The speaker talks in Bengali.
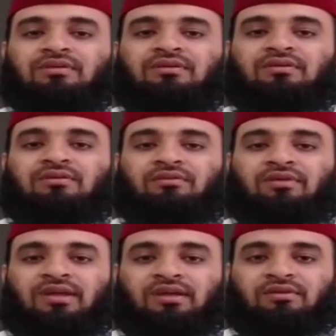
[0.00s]
অনেক
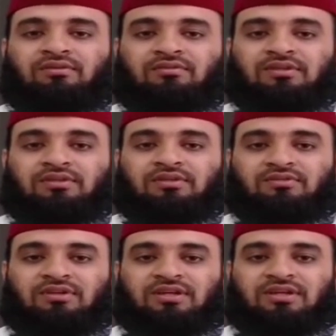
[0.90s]
কথা চলে আসছে
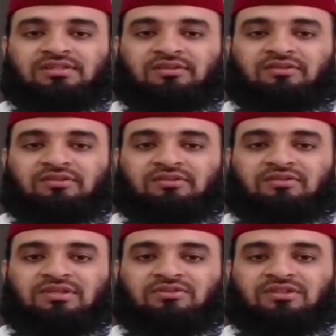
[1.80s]
এগুলো আসলে মিস হয়ে
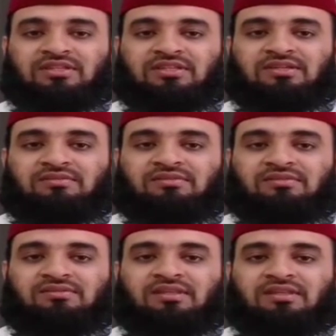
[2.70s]
যাচ্ছে যাদের
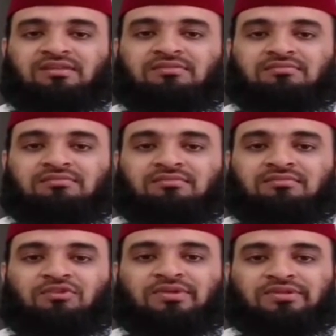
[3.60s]
কমেন্টসগুলো
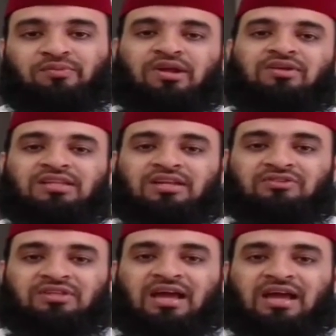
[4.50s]
পড়া হয়নি তারা যদি
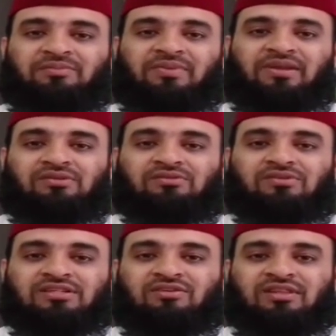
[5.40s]
আরেকবার একটু টেক্সট
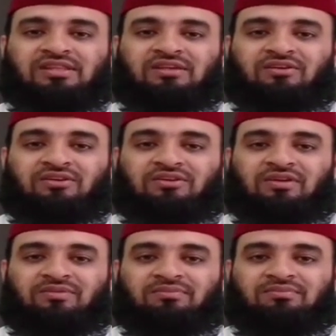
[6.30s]
করে তাহলে হয়তো আমি
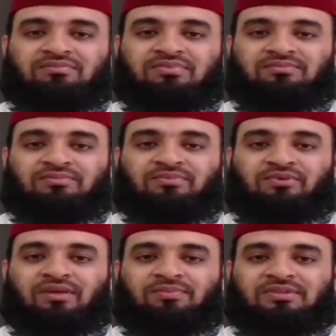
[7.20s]
পড়ে
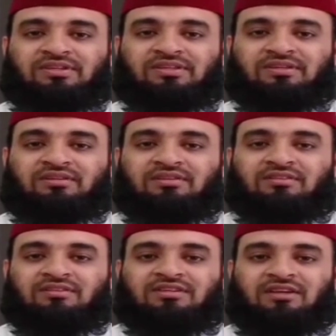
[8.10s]
আপনাদের সাথে
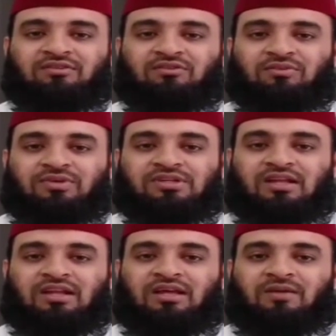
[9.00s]
শেয়ার করবো ইনশাল্লাহ
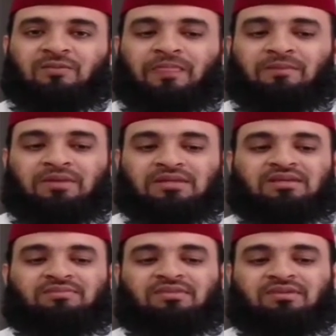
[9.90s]
মাঝহাব
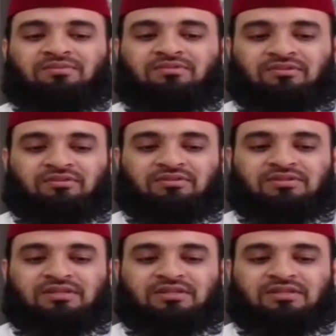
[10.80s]
নিয়ে প্রশ্ন করেছে আচ্ছা